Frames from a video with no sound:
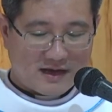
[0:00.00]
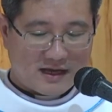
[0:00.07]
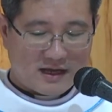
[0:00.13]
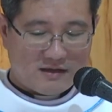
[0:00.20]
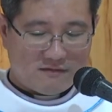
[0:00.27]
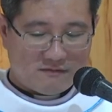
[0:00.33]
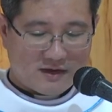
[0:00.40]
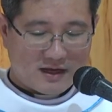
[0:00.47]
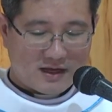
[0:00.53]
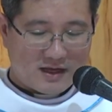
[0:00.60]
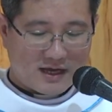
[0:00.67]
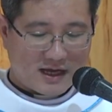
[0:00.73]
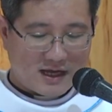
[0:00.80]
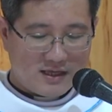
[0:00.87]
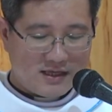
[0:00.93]
Vậy,
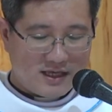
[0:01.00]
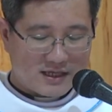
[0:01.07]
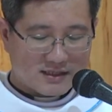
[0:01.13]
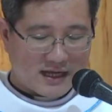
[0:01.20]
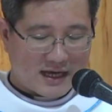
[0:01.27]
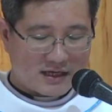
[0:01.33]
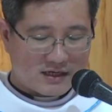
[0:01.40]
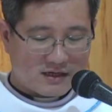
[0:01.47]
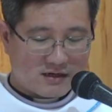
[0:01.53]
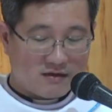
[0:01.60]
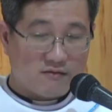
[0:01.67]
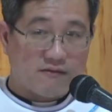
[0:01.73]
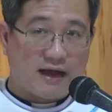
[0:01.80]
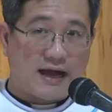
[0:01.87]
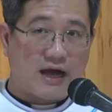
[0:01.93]
vậy hãy nhiệt thành
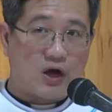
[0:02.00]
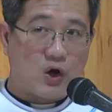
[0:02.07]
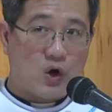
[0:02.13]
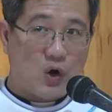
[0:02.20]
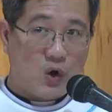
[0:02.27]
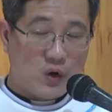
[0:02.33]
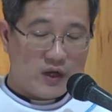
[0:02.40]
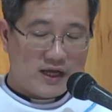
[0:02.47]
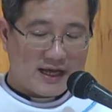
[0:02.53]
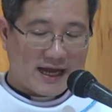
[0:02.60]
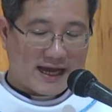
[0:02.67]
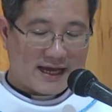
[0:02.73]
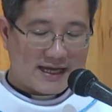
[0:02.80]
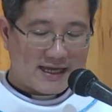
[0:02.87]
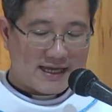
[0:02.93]
và hối
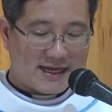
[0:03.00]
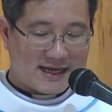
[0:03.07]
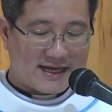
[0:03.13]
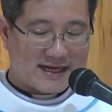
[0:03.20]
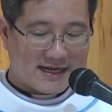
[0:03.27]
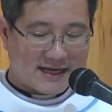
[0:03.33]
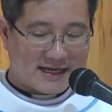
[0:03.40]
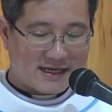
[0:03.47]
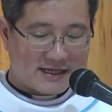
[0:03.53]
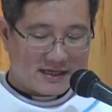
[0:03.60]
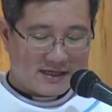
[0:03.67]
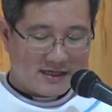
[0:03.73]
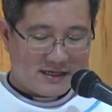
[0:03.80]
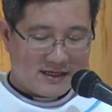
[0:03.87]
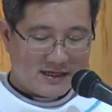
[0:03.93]
cải ăn
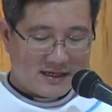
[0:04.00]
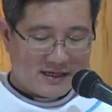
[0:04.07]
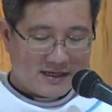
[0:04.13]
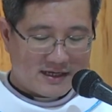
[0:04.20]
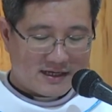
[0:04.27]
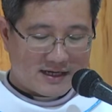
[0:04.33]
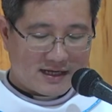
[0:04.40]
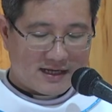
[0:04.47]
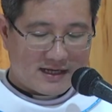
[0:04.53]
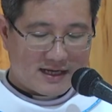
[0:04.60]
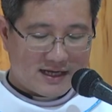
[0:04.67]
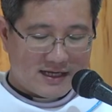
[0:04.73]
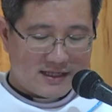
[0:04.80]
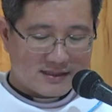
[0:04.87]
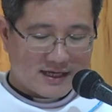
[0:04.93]
năn. Này
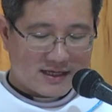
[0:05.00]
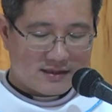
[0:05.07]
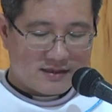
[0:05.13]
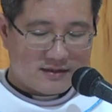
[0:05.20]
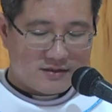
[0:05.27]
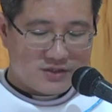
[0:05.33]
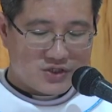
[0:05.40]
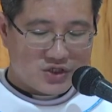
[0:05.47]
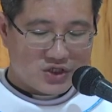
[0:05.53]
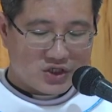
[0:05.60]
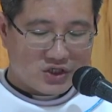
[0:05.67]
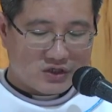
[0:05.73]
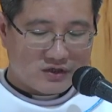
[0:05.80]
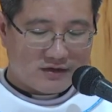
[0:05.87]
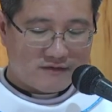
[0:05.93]
đây ta đứng
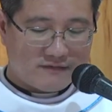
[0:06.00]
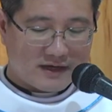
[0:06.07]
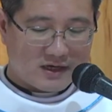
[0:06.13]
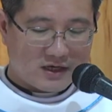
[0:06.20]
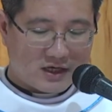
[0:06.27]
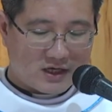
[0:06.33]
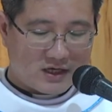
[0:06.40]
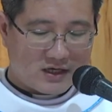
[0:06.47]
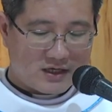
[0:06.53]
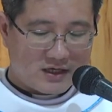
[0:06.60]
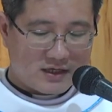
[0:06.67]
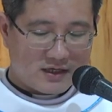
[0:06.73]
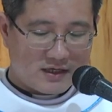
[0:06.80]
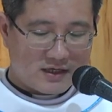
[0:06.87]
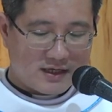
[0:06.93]
trước cửa và
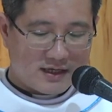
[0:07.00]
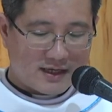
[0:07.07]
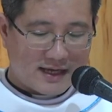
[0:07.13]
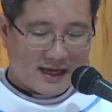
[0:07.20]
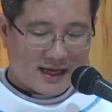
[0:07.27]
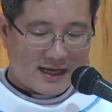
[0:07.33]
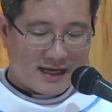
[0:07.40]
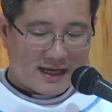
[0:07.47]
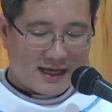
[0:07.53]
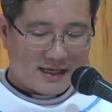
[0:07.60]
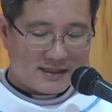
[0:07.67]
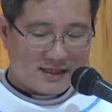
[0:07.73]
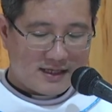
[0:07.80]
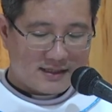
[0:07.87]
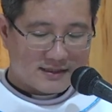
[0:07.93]
gõ, ai
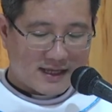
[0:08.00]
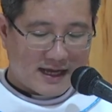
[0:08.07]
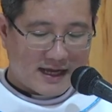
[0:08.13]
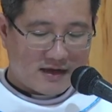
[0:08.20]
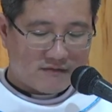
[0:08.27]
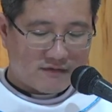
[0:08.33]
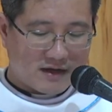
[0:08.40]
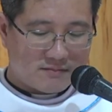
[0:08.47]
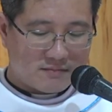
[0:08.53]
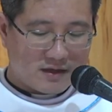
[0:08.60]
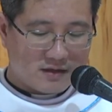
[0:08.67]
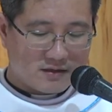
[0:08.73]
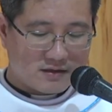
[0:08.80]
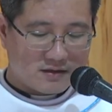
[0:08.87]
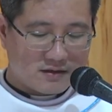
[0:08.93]
nghe tiếng ta và
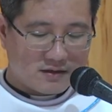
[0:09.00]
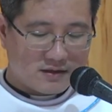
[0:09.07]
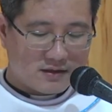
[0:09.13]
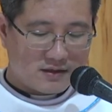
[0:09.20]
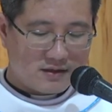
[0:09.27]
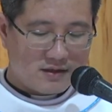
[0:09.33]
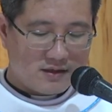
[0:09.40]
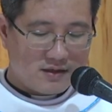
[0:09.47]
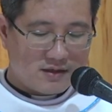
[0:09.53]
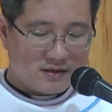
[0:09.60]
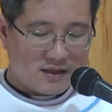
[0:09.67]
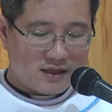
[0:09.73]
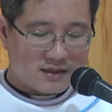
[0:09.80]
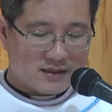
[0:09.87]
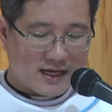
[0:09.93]
mở cửa
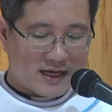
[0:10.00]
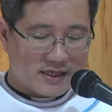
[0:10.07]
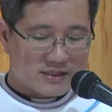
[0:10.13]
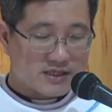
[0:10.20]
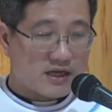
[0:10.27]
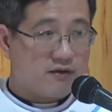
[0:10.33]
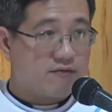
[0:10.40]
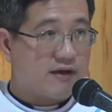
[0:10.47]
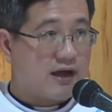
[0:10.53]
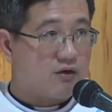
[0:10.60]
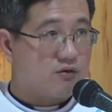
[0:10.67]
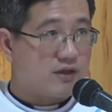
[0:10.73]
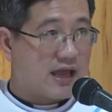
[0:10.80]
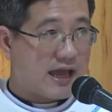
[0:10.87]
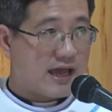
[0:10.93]
thì ta sẽ
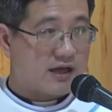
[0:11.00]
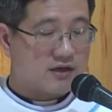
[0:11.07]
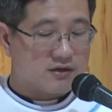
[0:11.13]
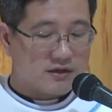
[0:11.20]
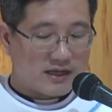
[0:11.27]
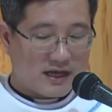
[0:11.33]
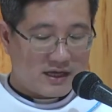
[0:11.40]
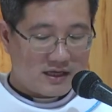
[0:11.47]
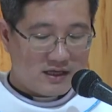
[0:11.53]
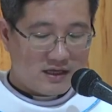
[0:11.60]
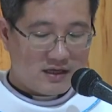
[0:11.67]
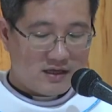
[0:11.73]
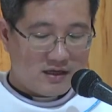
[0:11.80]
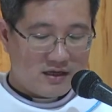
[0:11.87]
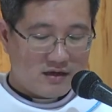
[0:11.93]
vào nhà người
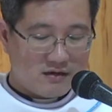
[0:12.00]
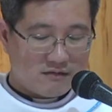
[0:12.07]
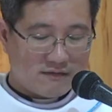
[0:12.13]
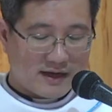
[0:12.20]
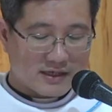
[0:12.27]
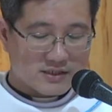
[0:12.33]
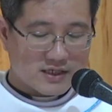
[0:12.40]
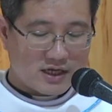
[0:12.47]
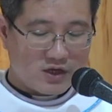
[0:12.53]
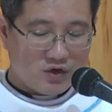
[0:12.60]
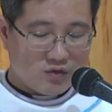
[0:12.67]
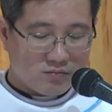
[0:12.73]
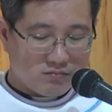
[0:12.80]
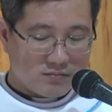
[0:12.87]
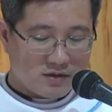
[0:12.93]
ấy và sẽ
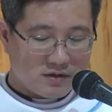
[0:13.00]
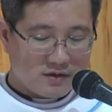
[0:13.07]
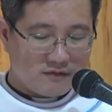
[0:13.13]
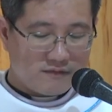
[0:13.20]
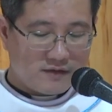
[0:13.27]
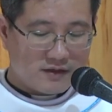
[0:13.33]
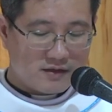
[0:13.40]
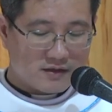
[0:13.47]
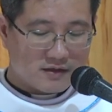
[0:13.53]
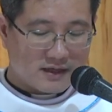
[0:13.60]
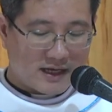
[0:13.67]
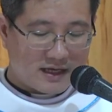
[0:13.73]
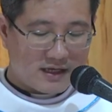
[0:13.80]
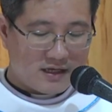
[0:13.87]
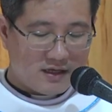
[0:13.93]
dùng bữa với
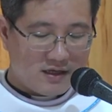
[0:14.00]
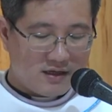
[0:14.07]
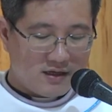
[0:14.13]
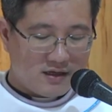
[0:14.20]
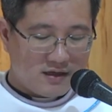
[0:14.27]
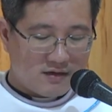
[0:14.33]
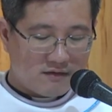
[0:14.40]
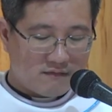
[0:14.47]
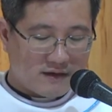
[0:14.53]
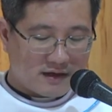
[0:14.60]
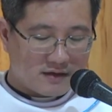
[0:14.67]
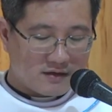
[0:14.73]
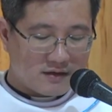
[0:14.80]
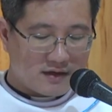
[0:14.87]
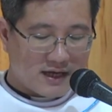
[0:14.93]
người ấy, và